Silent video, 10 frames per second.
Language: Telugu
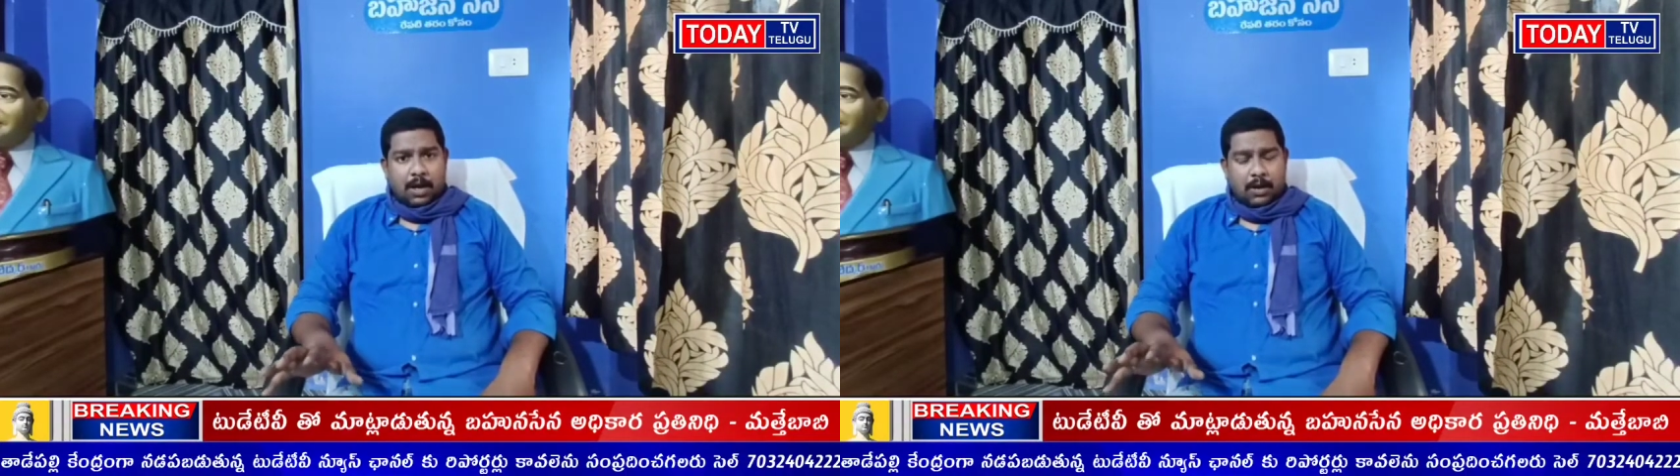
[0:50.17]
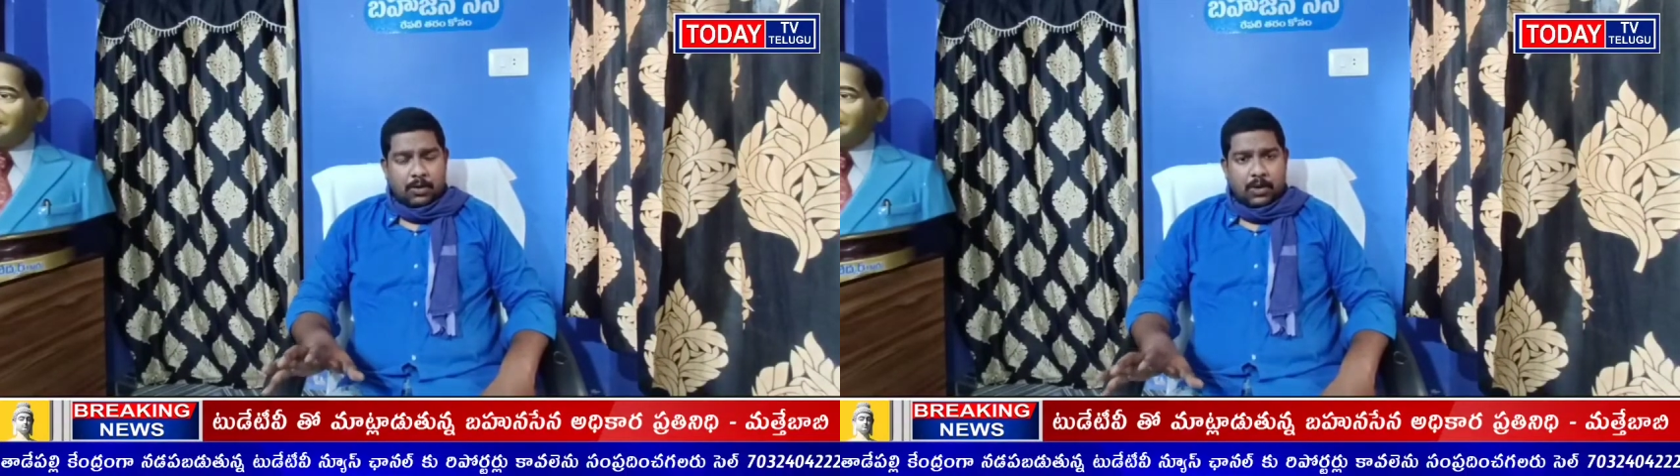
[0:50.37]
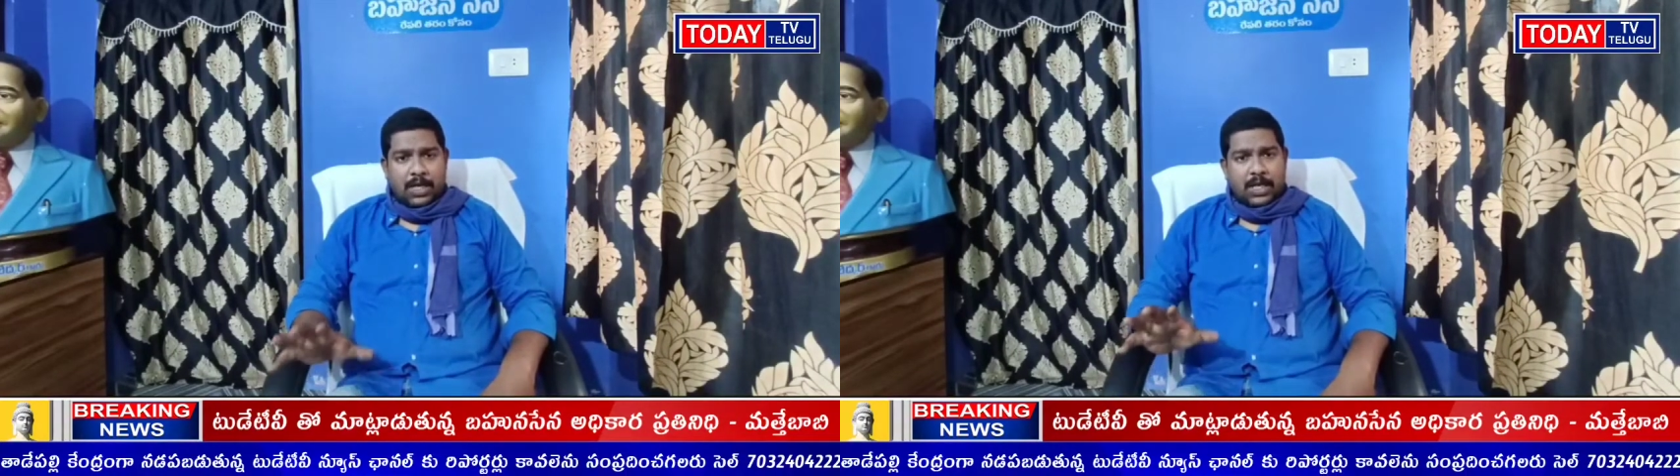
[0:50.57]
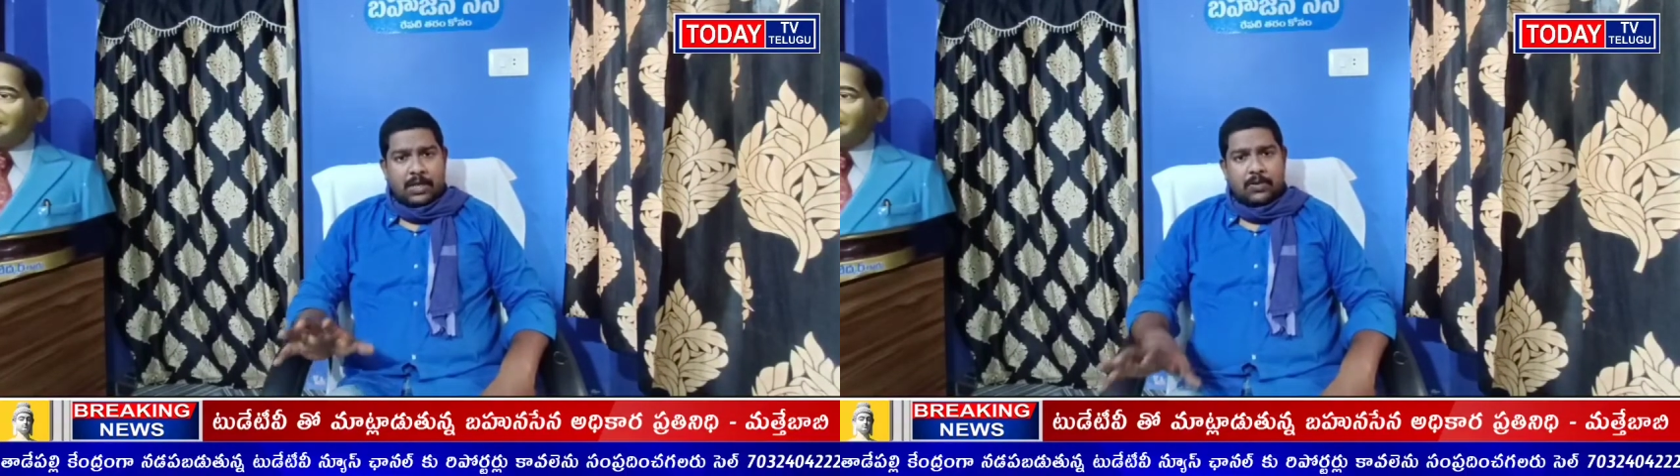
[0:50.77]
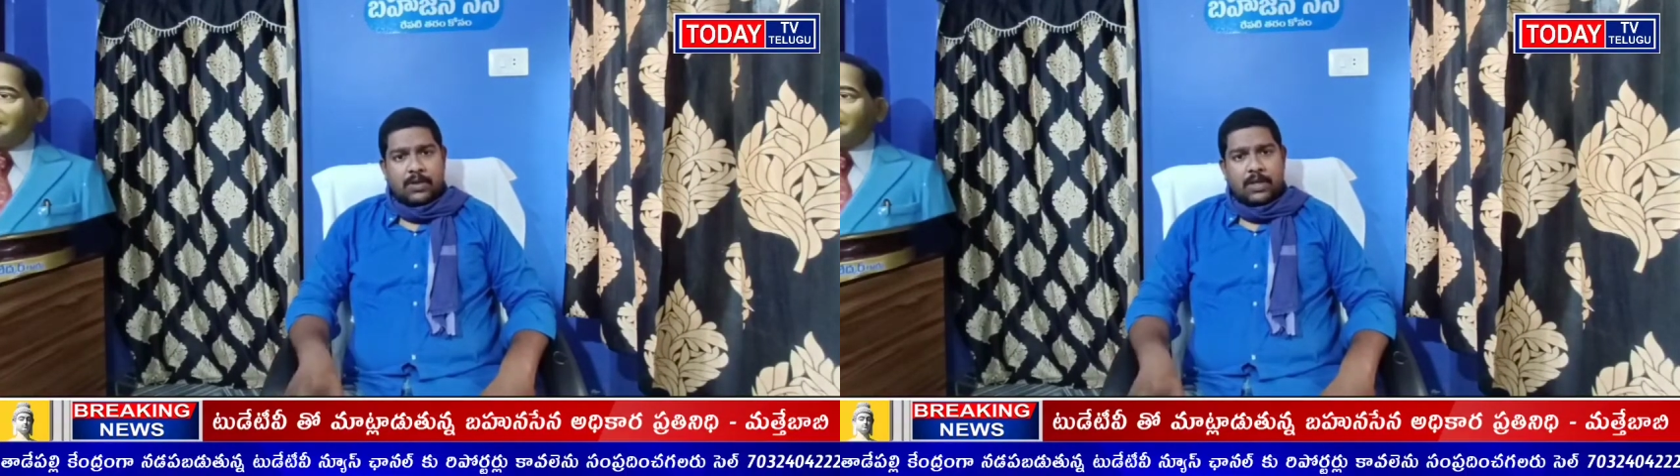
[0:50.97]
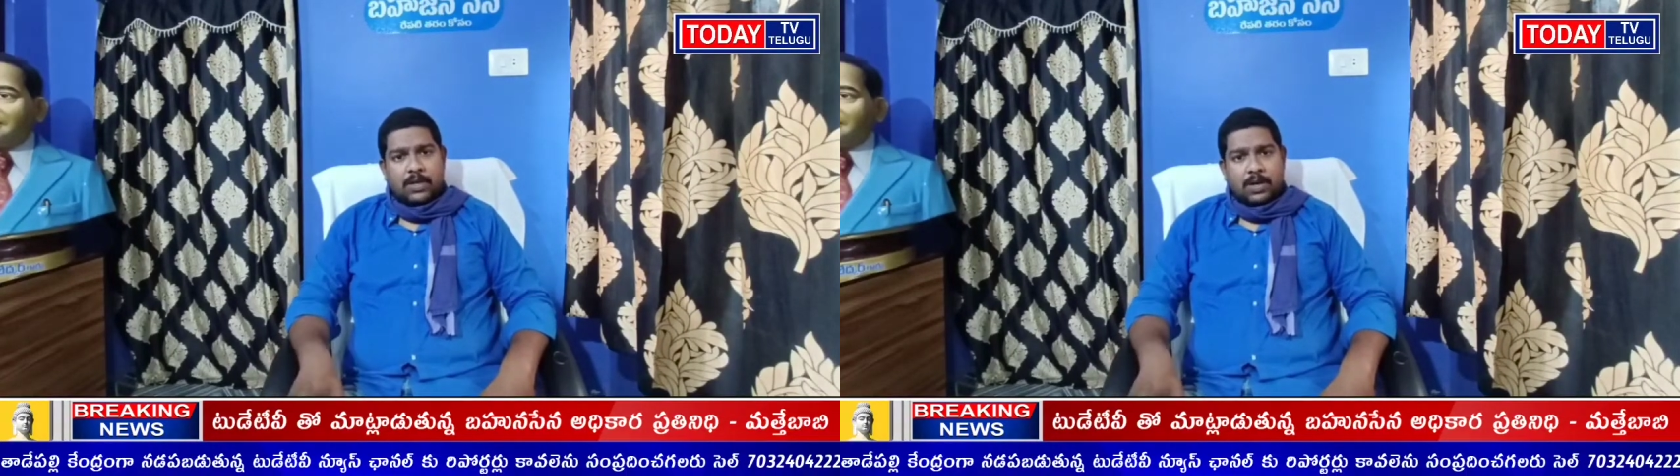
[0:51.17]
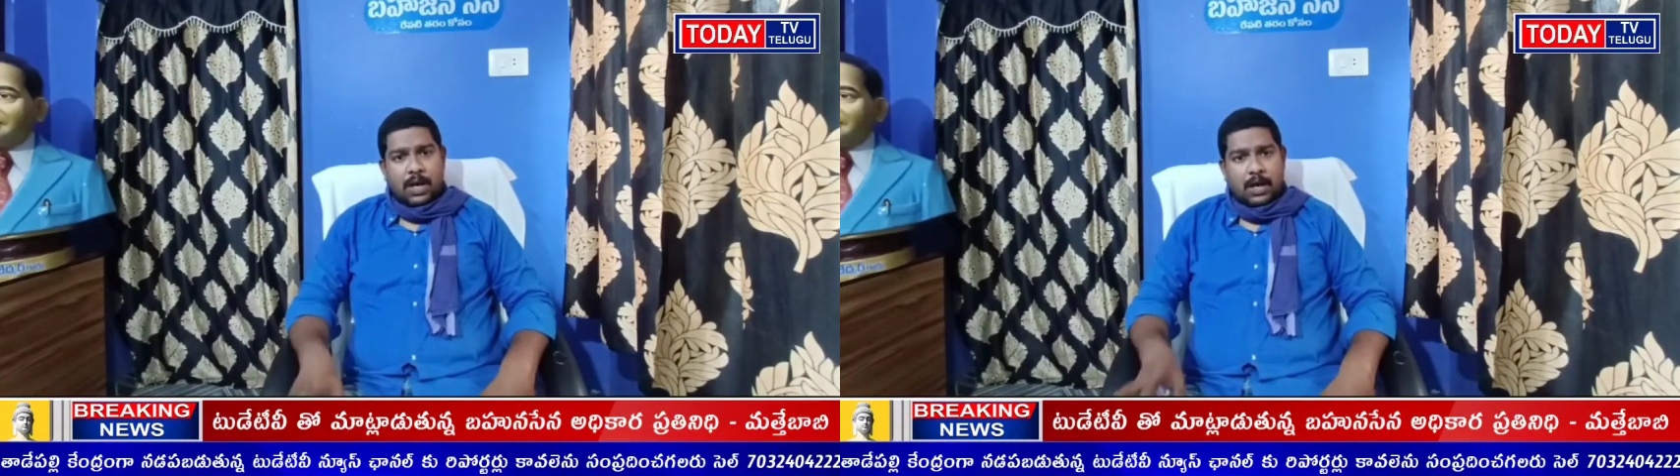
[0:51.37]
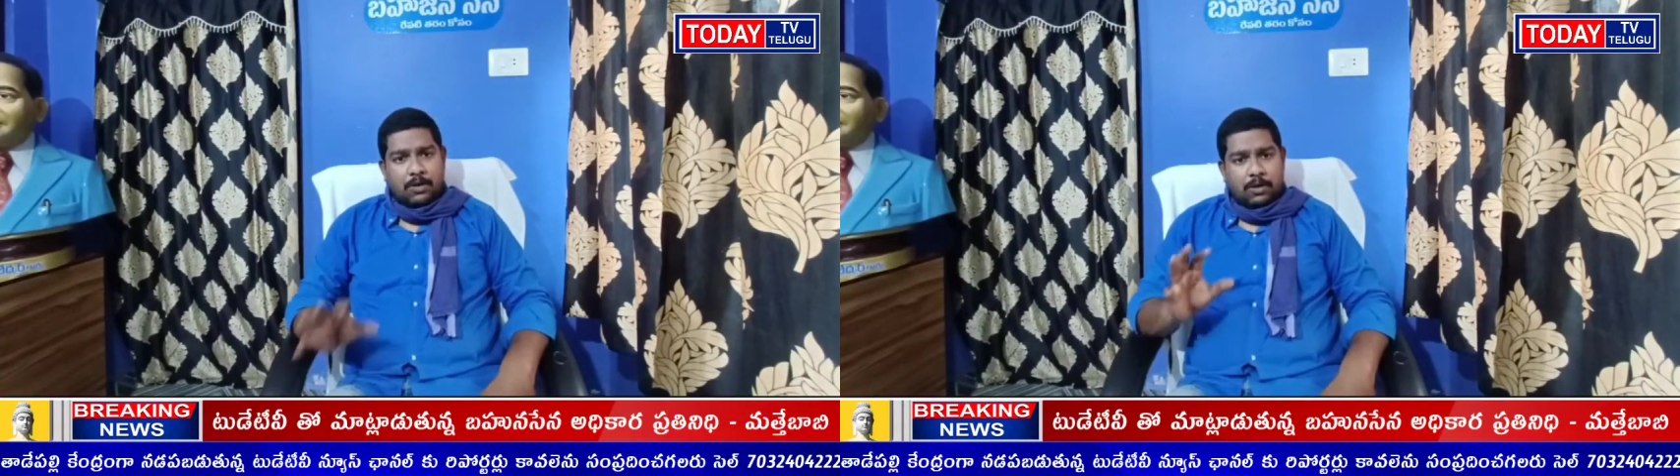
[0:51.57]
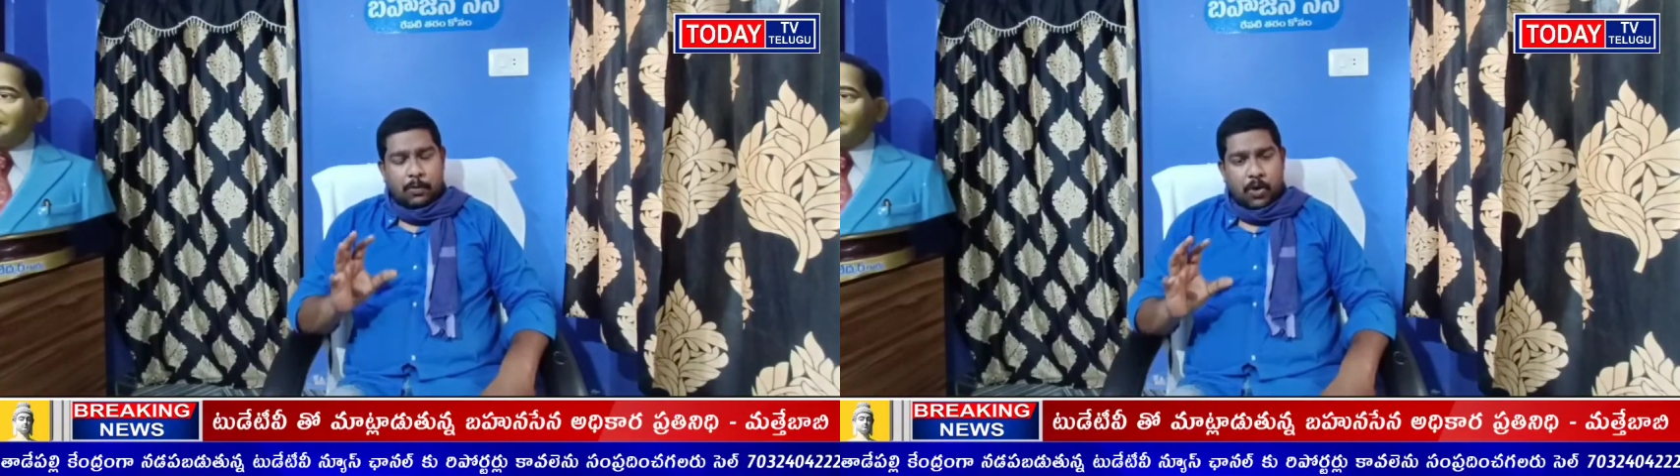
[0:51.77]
హక్కులు ఏవైతే ఉన్నాయో హక్కులు